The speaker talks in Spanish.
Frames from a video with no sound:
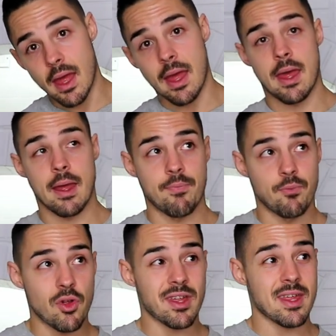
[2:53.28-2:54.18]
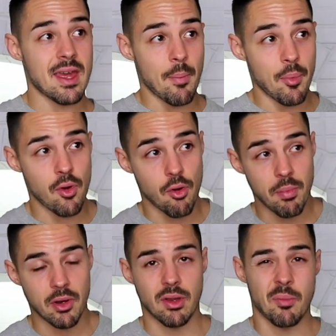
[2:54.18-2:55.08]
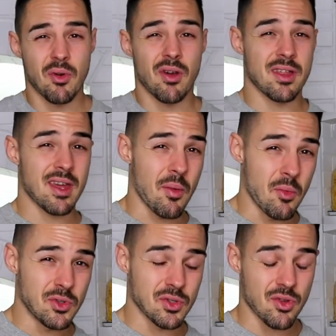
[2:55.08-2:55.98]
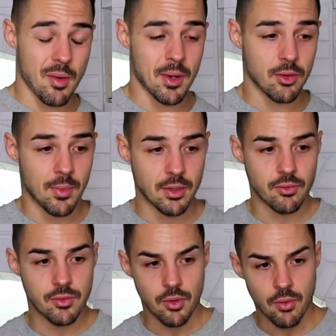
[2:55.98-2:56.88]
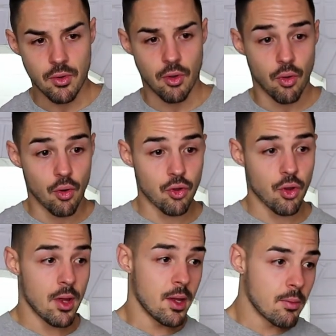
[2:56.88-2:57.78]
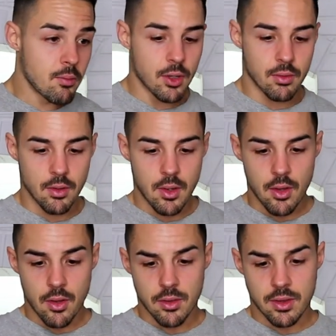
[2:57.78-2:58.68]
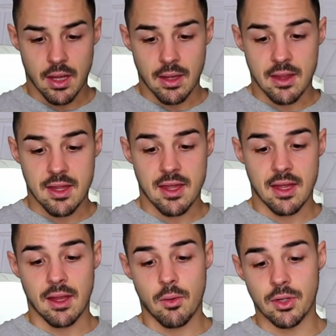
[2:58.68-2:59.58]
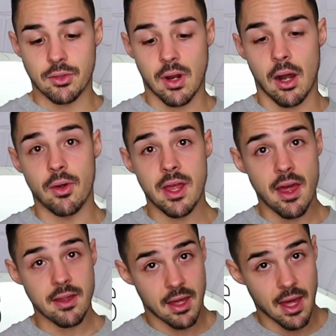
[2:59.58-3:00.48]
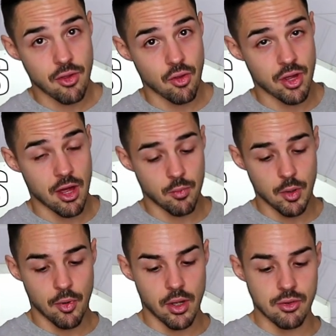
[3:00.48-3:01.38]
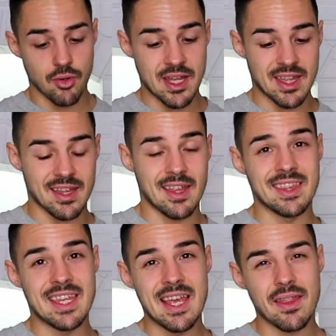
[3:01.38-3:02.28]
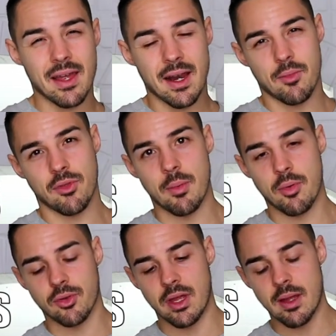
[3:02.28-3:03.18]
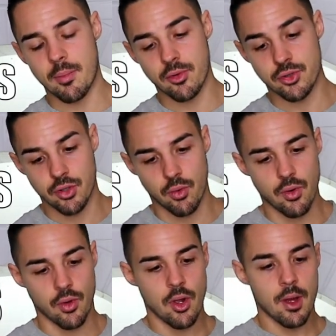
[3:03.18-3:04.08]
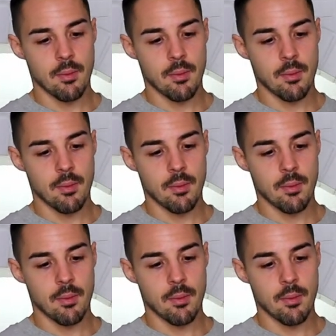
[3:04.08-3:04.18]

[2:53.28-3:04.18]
Eh, no es que sea poco, pero tampoco es que sea mucho. O sea, para tomarte un yogur o dos, bueno, tienen 64 calorías, que eso sí es muy poquito, y tienen 10 gramos de proteína por yogur,